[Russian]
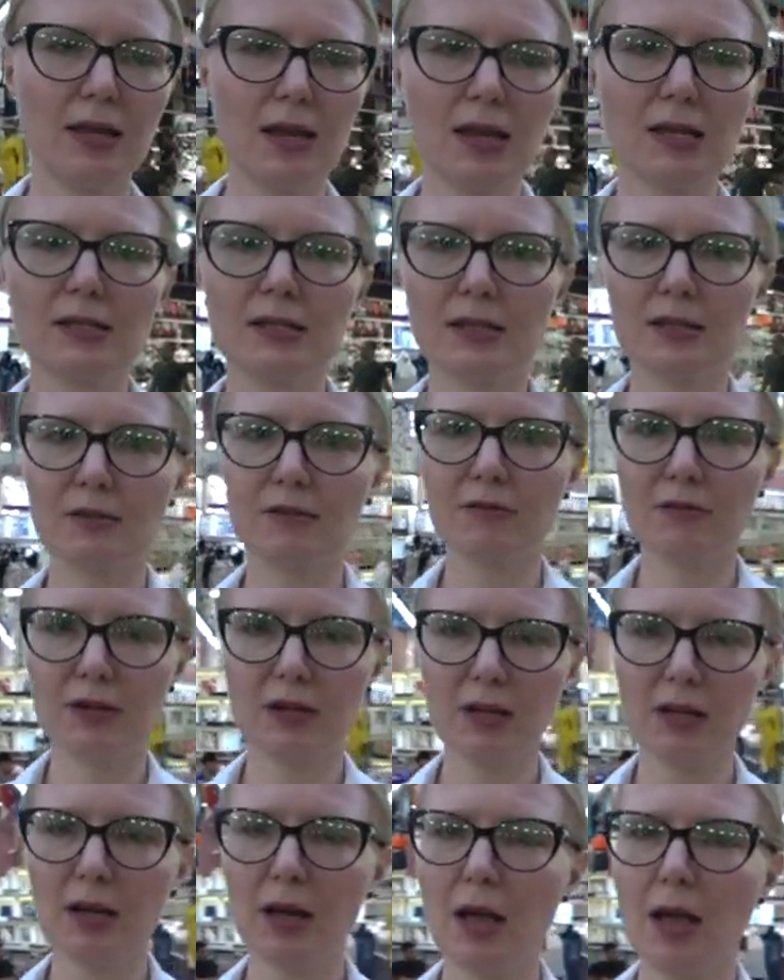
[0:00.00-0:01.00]
Если
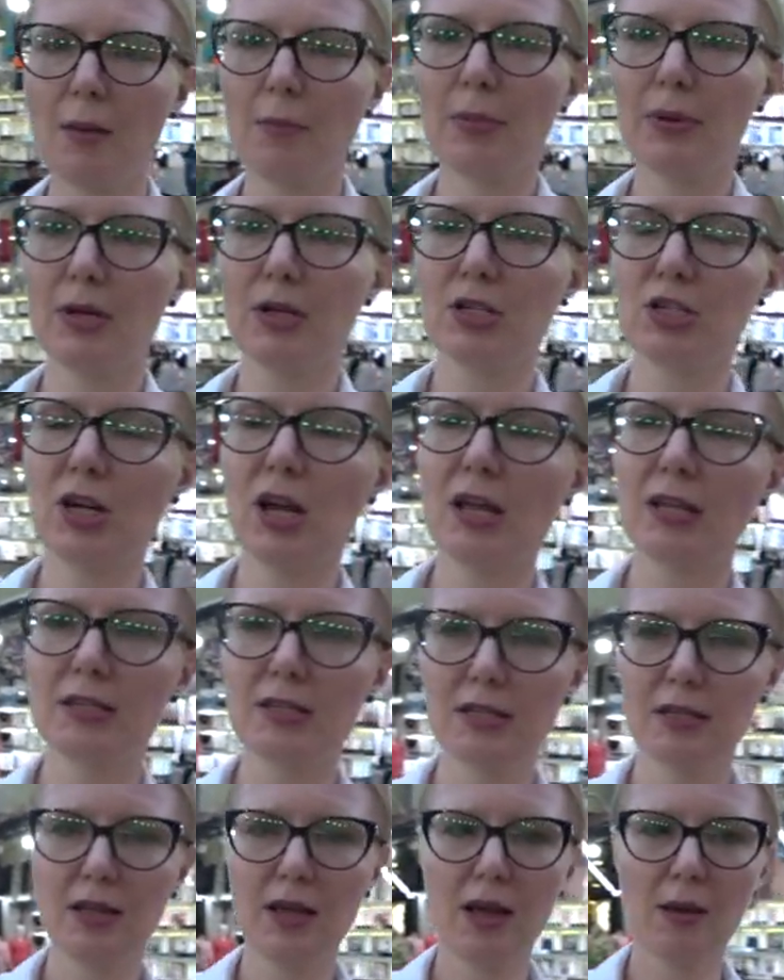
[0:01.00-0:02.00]
вы
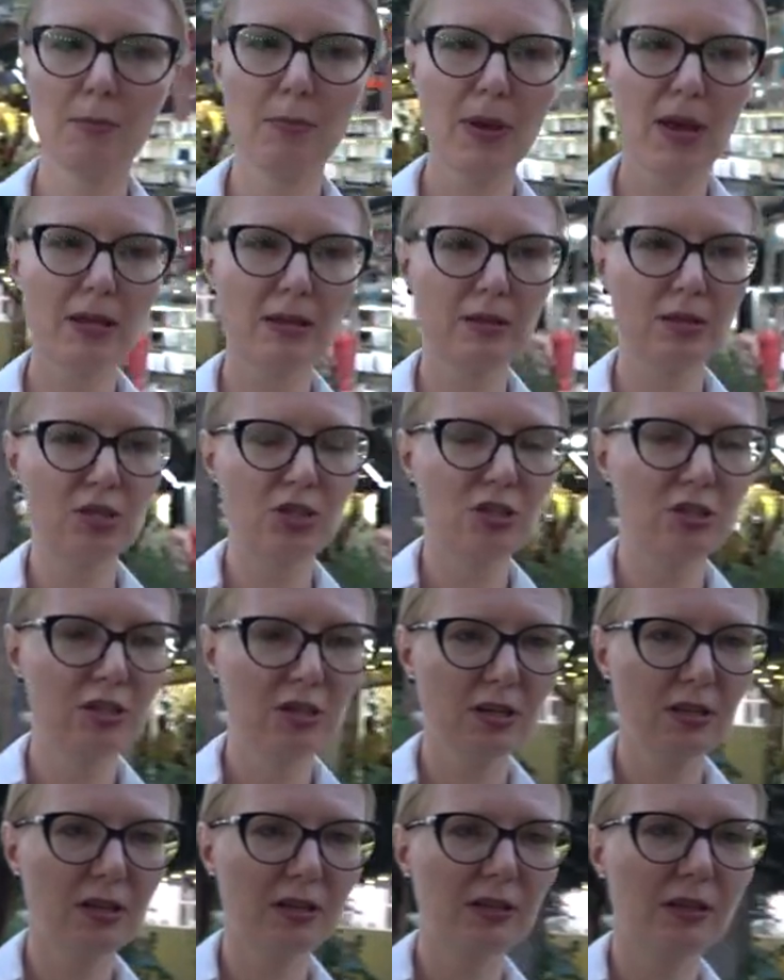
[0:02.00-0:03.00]
приезжаете на пятничный
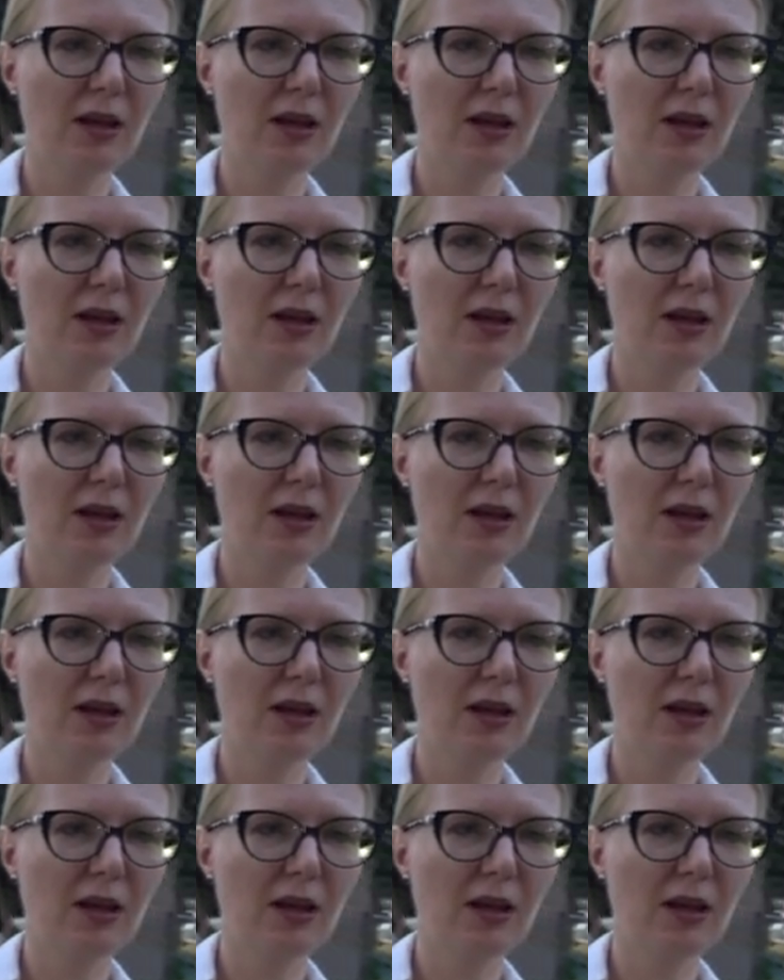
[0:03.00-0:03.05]
рынок